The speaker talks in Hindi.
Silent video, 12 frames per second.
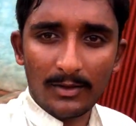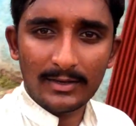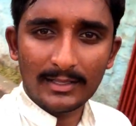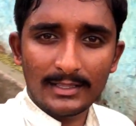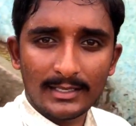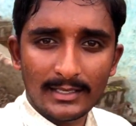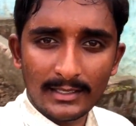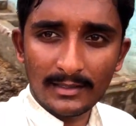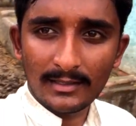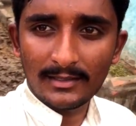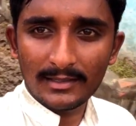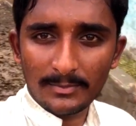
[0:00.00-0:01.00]
और ये देखें
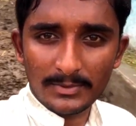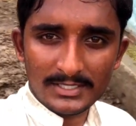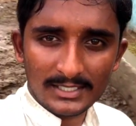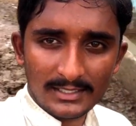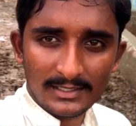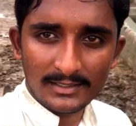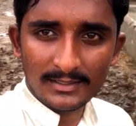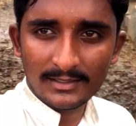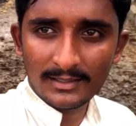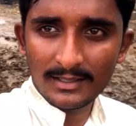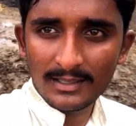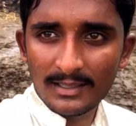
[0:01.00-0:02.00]
ये पीछे
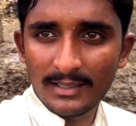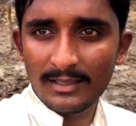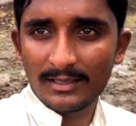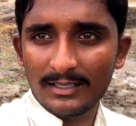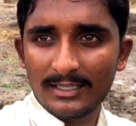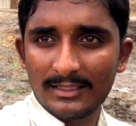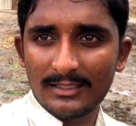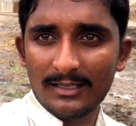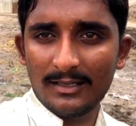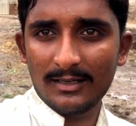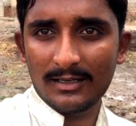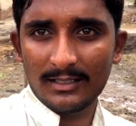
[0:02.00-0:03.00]
कितना